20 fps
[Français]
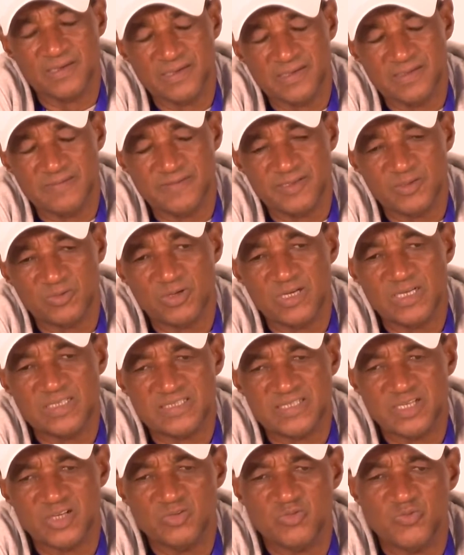les I23.
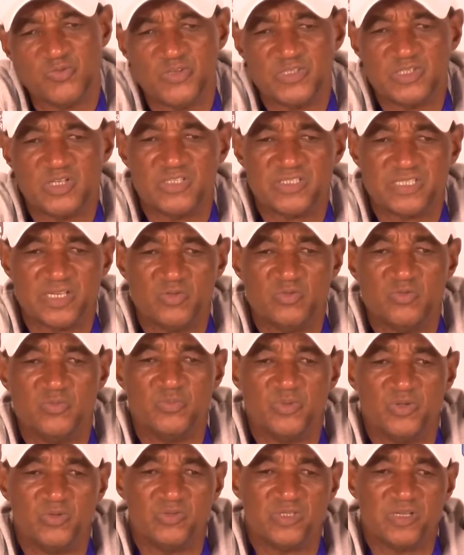Ce que nous faisons, c'est que
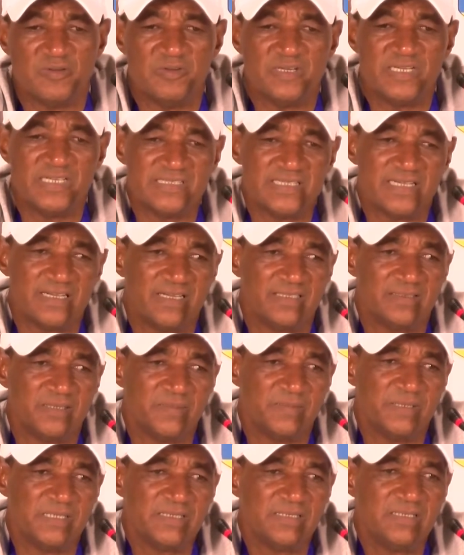nous, avons des
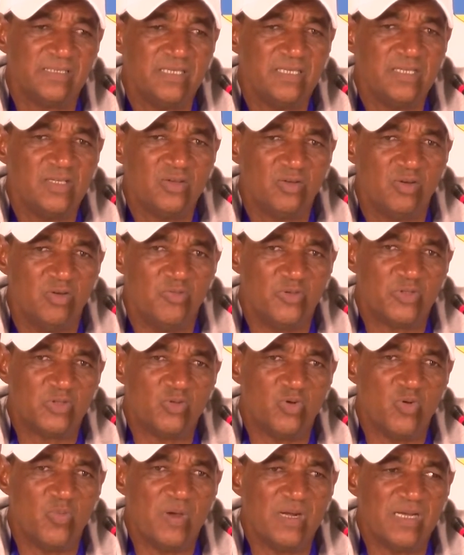encadrements. Au fait,
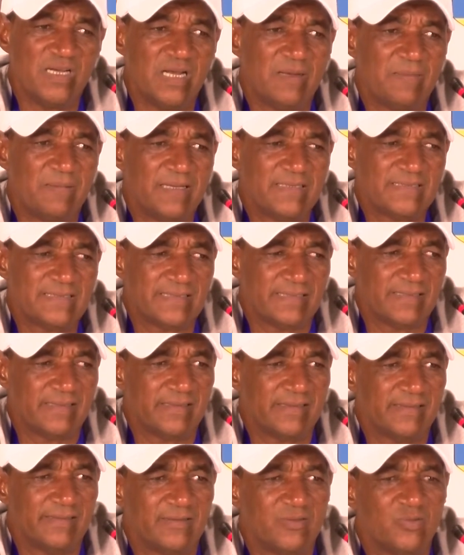le Mali, là-bas, c'est
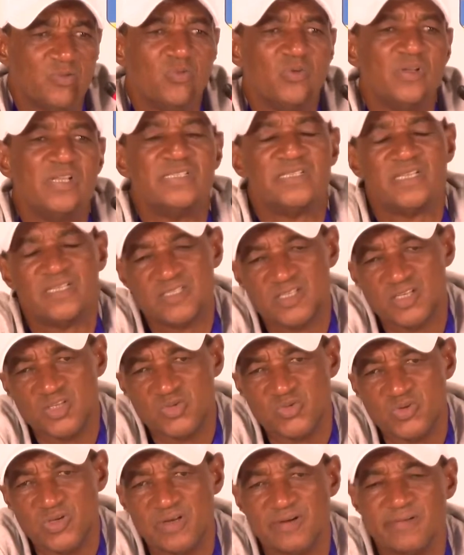que tous les anciens
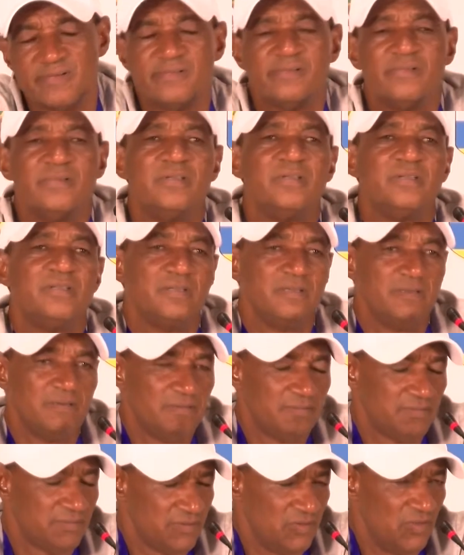joueurs
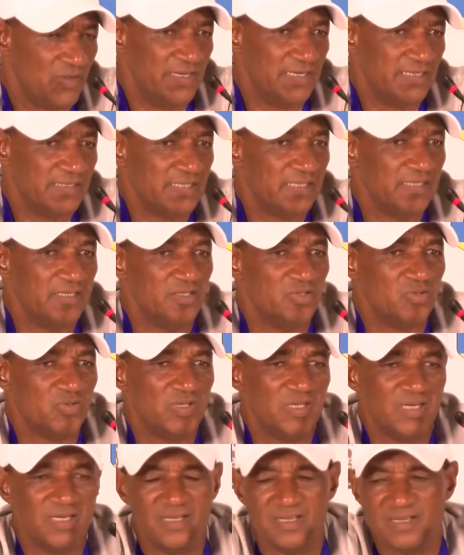qui ont arrêté de
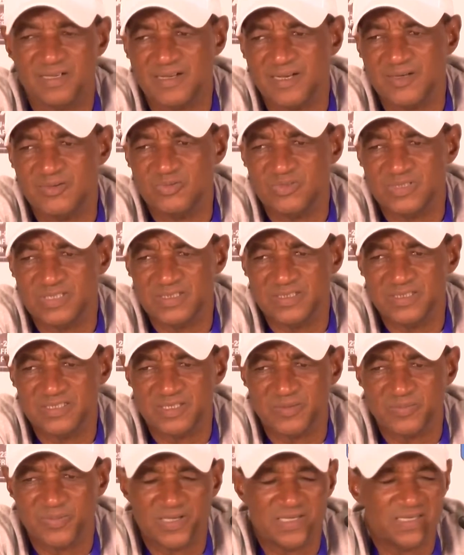jouer, les Kanouté,
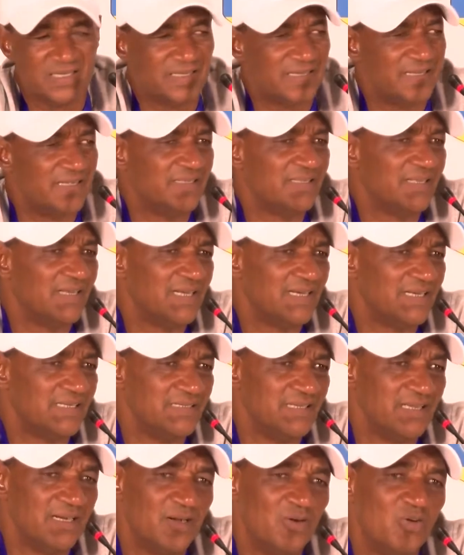c'est pas les Keita, les
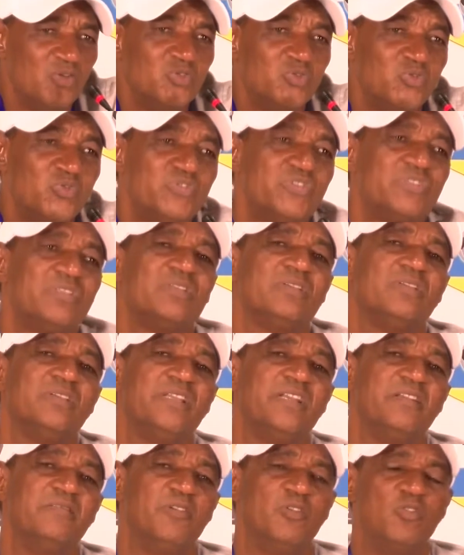Djara, tous,
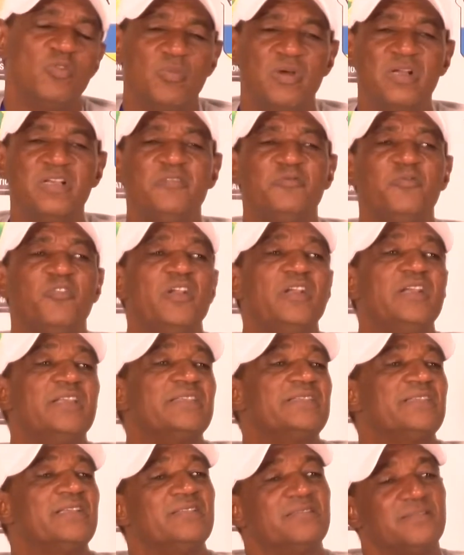ils reviennent au Mali, ils font les
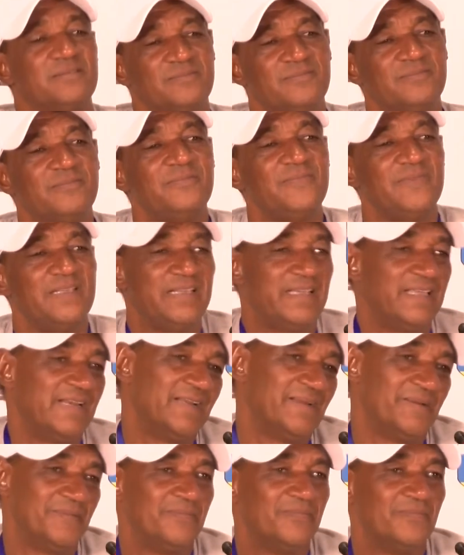centres, ils créent.